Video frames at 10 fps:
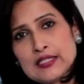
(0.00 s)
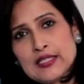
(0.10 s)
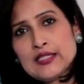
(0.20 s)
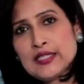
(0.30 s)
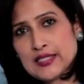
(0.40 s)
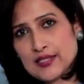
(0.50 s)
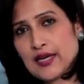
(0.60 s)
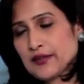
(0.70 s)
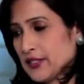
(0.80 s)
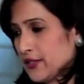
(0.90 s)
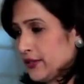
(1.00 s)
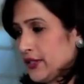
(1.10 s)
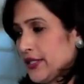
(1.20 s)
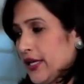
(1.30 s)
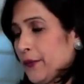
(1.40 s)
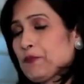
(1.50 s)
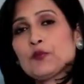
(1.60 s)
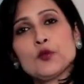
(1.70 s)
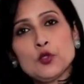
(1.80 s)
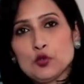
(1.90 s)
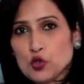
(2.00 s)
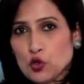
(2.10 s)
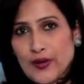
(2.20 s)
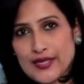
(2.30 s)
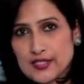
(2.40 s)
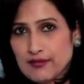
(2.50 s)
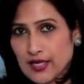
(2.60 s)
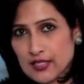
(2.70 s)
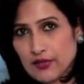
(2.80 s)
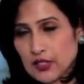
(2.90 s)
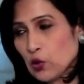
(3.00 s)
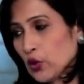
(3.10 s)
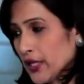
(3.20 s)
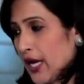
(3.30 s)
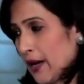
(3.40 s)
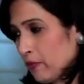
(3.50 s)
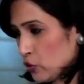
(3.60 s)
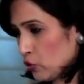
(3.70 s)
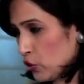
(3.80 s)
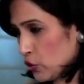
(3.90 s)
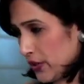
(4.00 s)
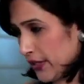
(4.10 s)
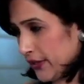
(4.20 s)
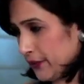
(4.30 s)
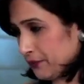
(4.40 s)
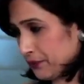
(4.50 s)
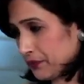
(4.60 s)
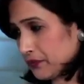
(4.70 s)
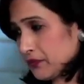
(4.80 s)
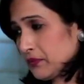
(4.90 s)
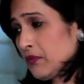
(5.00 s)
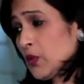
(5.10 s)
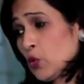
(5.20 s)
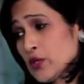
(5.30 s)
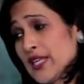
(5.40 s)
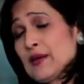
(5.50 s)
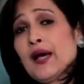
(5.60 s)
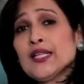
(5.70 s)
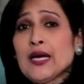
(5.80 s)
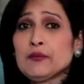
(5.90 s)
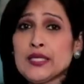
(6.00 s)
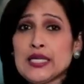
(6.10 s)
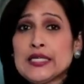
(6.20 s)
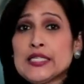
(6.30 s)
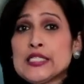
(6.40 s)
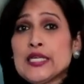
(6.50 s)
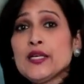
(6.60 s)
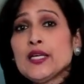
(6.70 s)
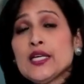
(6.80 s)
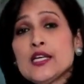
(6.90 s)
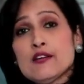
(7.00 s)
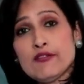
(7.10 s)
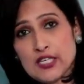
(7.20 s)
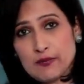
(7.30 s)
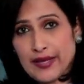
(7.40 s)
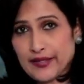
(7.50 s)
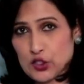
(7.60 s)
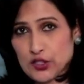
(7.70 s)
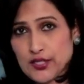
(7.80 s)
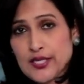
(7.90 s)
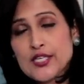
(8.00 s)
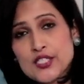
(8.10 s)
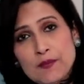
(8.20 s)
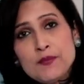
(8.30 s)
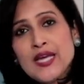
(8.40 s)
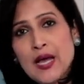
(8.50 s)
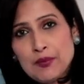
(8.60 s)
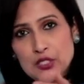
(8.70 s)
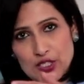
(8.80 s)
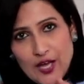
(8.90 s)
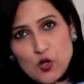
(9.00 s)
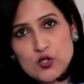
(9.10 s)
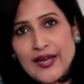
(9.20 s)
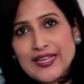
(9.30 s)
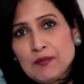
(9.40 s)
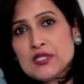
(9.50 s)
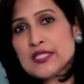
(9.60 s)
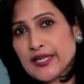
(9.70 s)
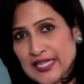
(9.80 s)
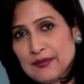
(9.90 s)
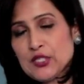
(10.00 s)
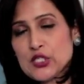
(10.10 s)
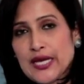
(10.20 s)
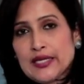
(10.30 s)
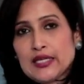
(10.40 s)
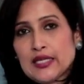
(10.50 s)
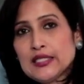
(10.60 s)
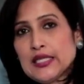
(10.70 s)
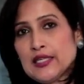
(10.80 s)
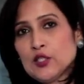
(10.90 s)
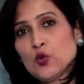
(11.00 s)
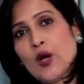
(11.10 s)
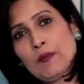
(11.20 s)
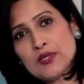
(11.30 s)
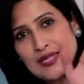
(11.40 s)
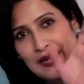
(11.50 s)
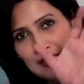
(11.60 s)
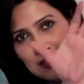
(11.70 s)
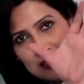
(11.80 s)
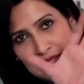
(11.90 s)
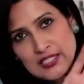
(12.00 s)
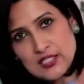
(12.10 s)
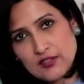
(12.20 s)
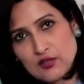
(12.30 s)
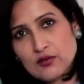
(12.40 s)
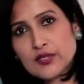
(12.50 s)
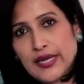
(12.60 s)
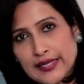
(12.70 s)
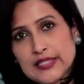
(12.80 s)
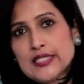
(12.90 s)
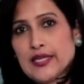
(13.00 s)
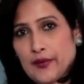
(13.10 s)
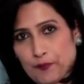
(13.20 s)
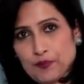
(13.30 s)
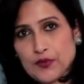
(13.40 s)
इसने ठीक ठाक रिटर्न दिया है तो जो वैसे वाले फ़ंड होंगे आप उसको चुनेंगे उसके बाद आप देख लीजिए फंड मैनेजर जब भी आप इन चारों साइट में से कहीं भी जाएंगे ना देखने तो वहाँ पे सारी डिटेल्स रहती है